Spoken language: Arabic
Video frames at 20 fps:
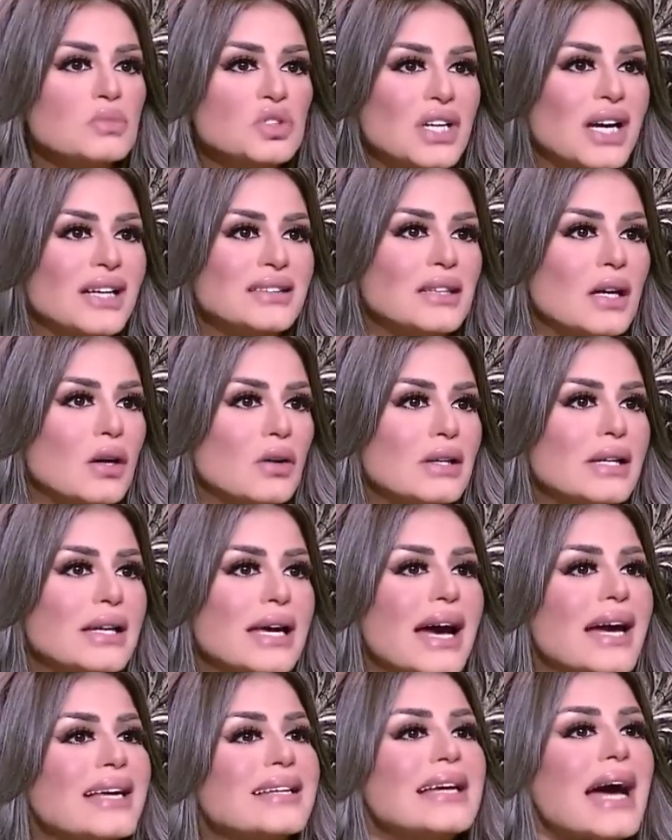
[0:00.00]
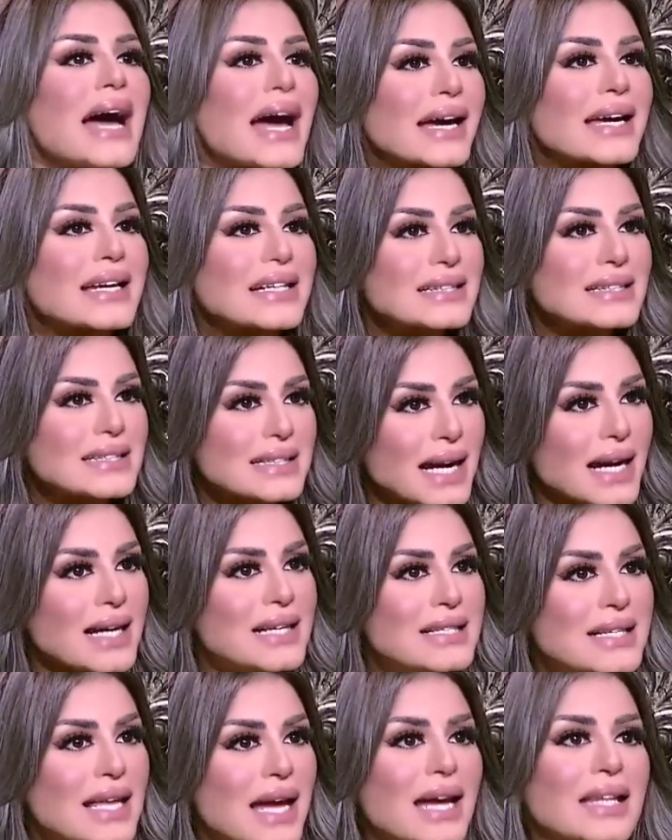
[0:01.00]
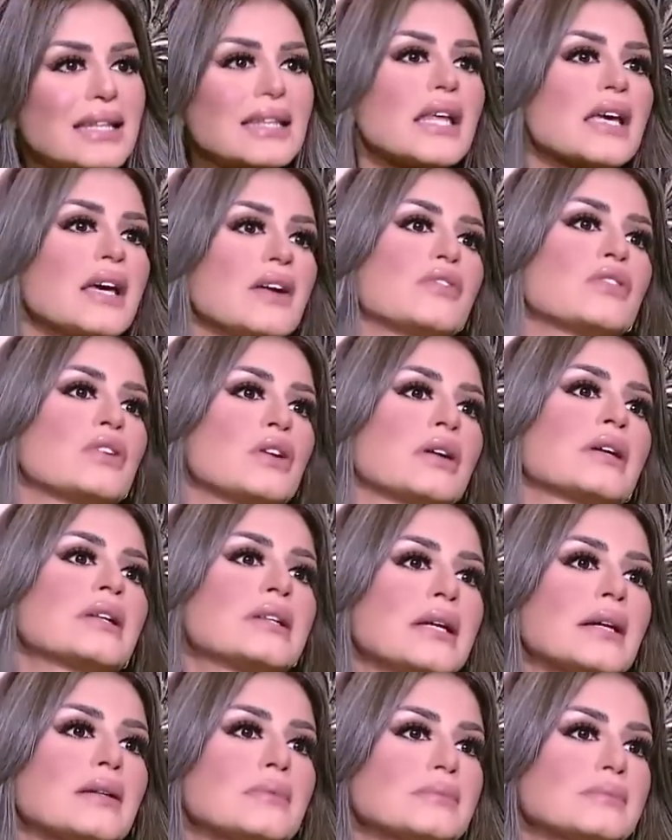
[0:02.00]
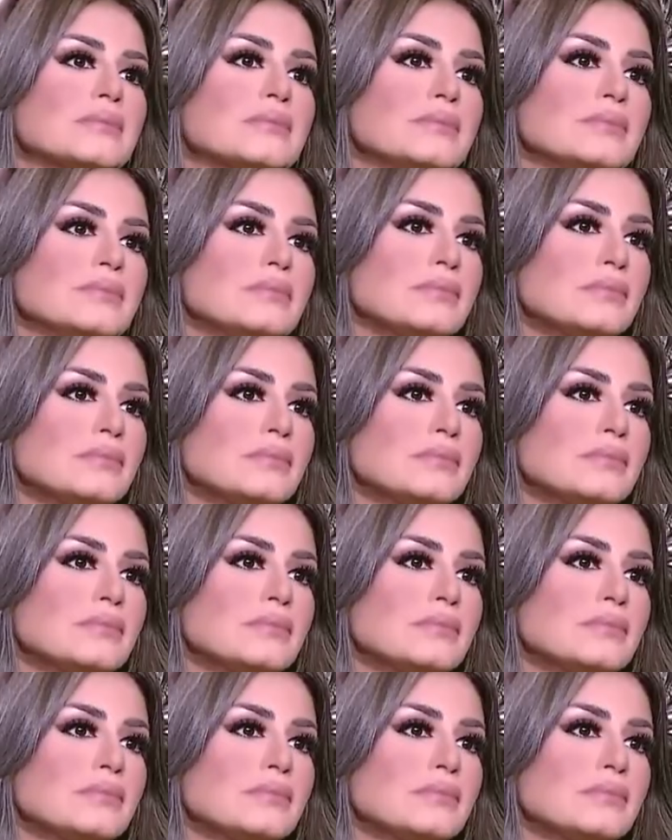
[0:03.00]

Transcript: مش قادره اقول لك اي حاجه انت عايزاها هتلاقيها في الراجل ده تفتكري